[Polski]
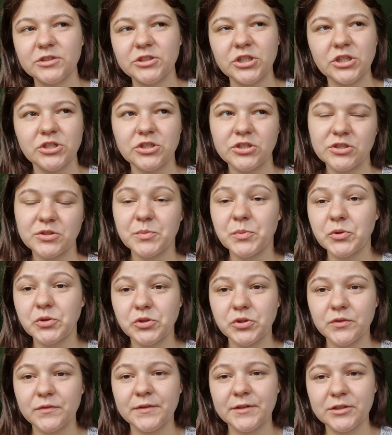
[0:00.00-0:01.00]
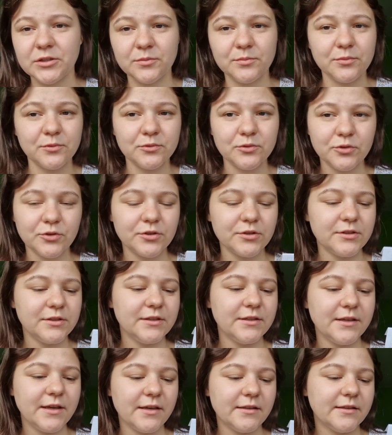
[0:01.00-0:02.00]
rzeczy zbożowe typu
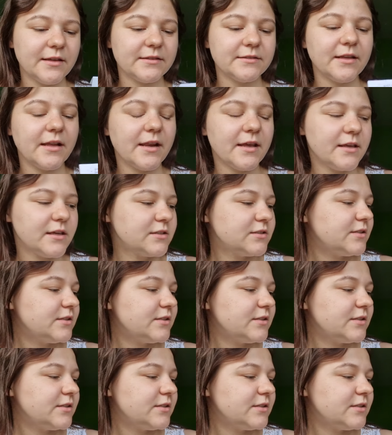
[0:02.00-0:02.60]
tortille i tak dalej.